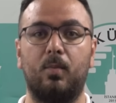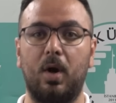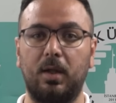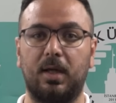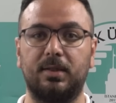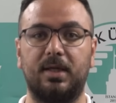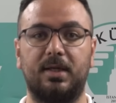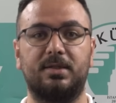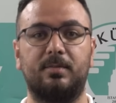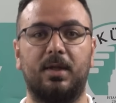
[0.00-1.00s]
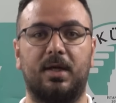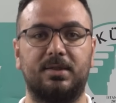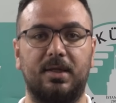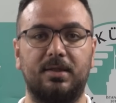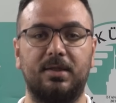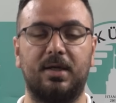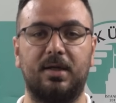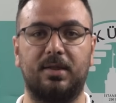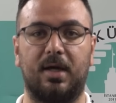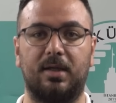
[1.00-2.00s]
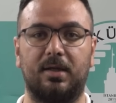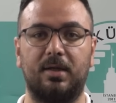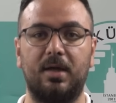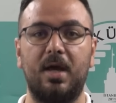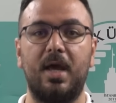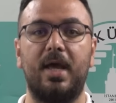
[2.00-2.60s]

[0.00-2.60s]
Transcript: Bu alanda eğitim alan tekniker adayları